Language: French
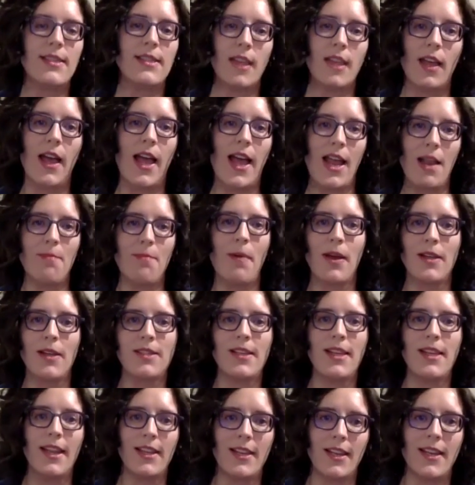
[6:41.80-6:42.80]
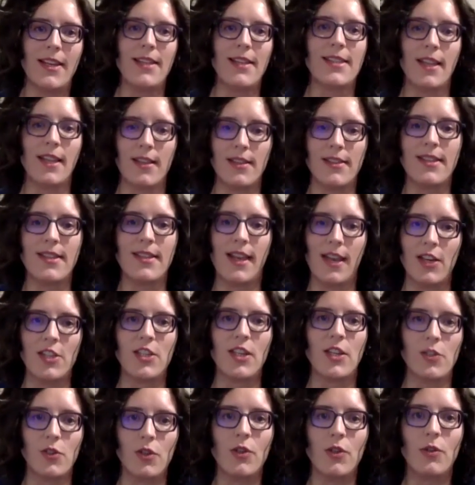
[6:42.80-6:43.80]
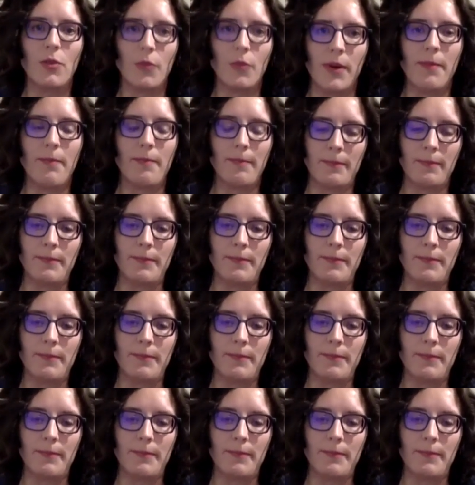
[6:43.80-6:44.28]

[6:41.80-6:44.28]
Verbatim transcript: C'est ça, elle passe de l'adolescence à l'âge adulte.